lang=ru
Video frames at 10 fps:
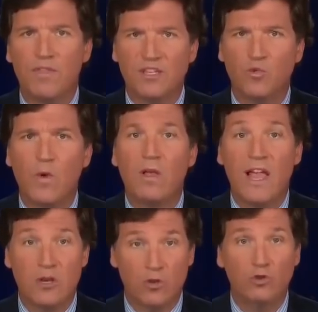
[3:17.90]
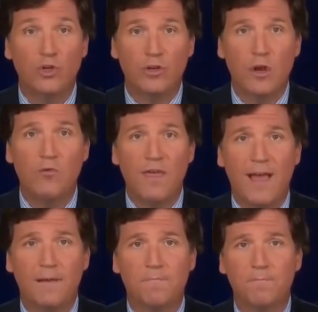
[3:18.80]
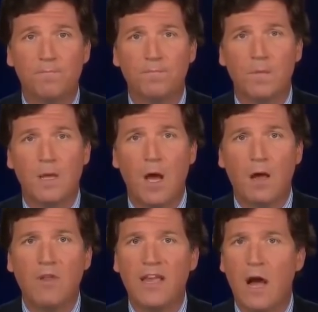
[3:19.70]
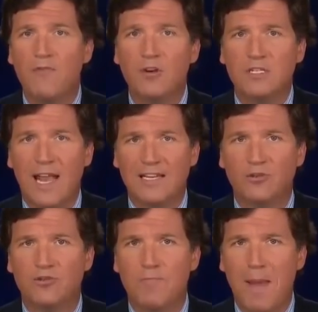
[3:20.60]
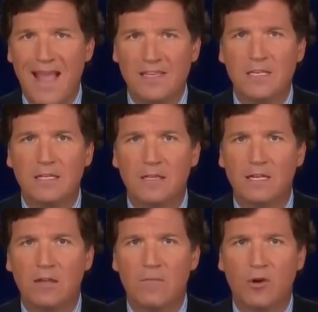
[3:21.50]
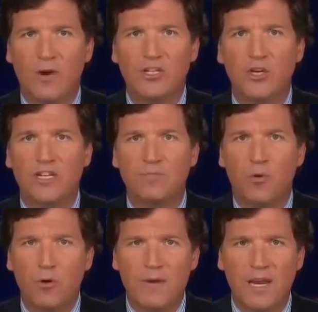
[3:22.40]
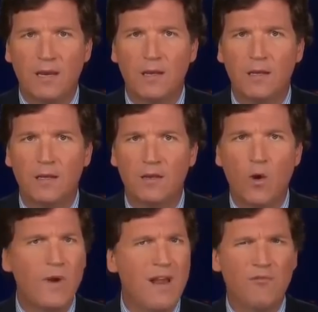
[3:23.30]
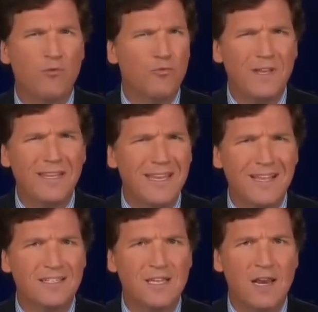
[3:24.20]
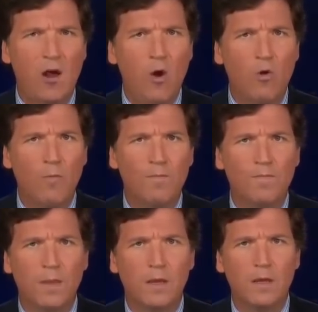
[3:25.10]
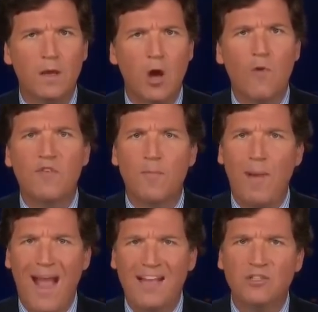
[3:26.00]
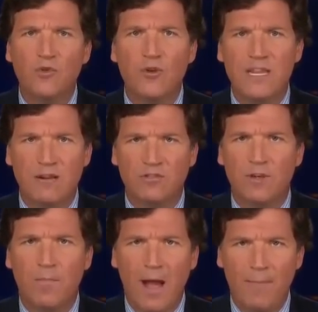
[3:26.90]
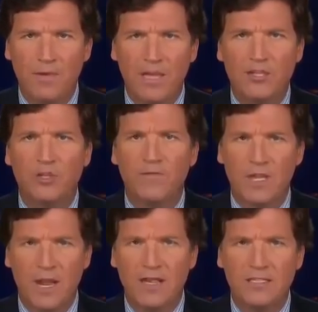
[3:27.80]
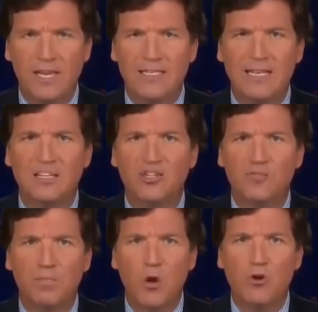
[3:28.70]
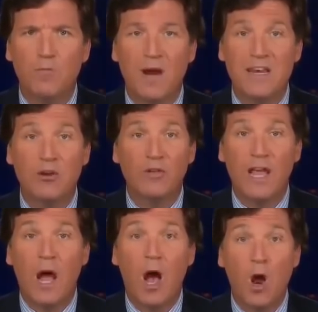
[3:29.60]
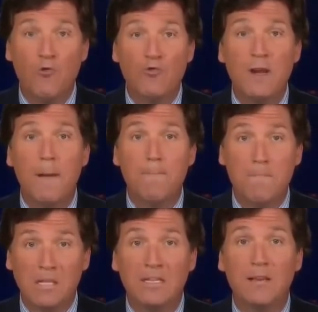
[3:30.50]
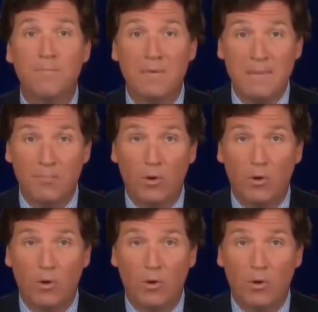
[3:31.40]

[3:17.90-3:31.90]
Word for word: изменит эту страну навсегда. В отличие от других катастроф, массовая миграция постоянно. Никого на самом деле не отправят обратно. За последние 30 лет население США увеличилось на 100 миллионов человек,